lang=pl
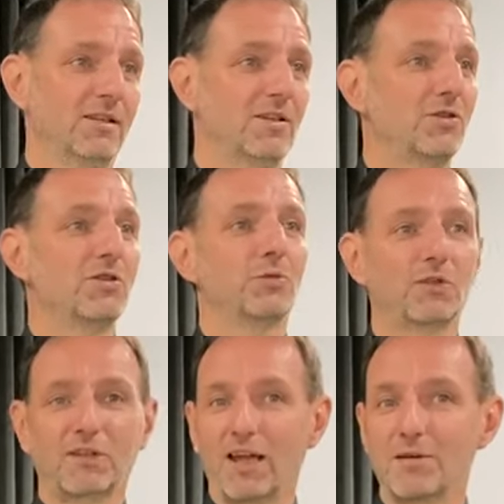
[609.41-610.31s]
Jeśli nie
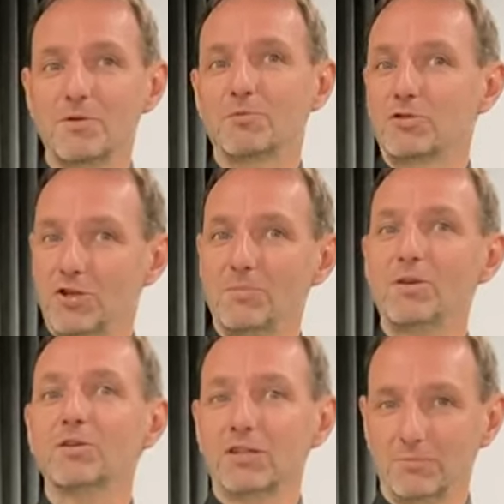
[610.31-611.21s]
uzyskają ją od ciebie
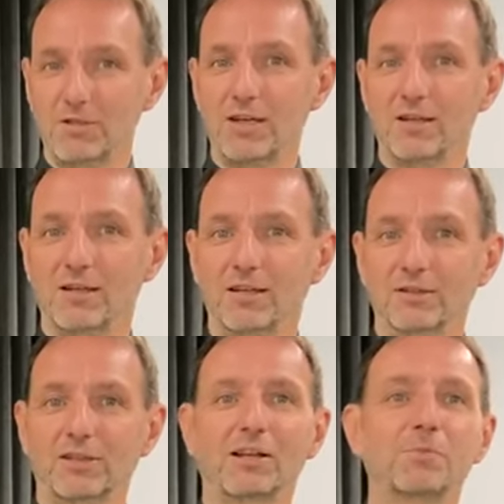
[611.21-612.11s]
i ode mnie,
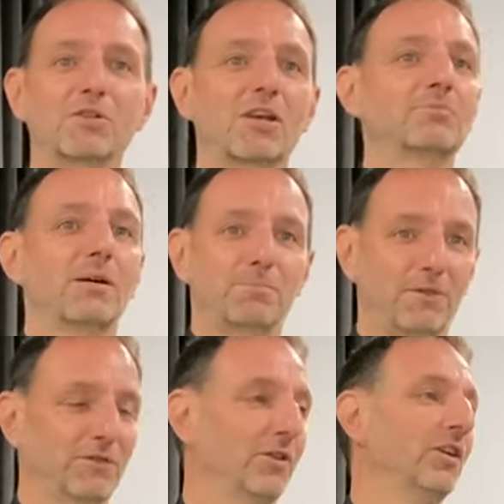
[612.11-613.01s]
to tak jak powiedziałem, na
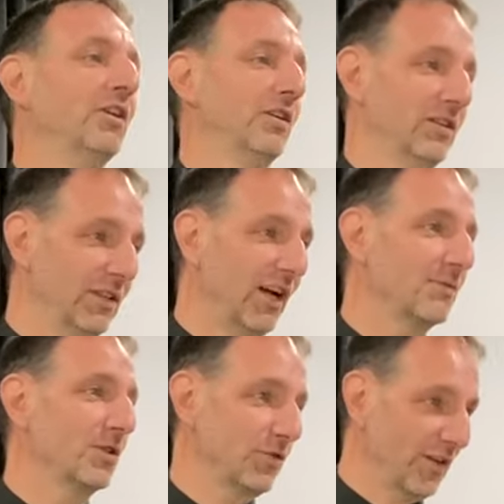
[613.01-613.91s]
pewno
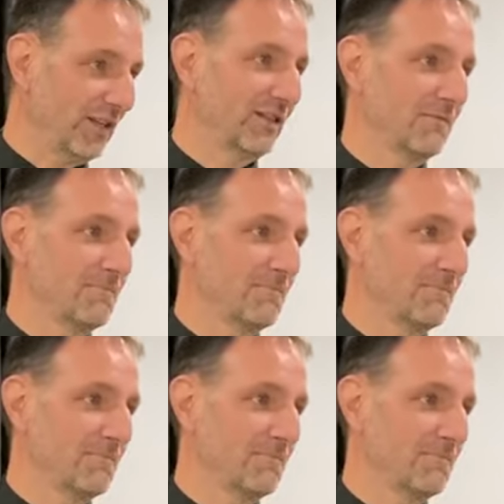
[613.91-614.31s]
daj mi świat.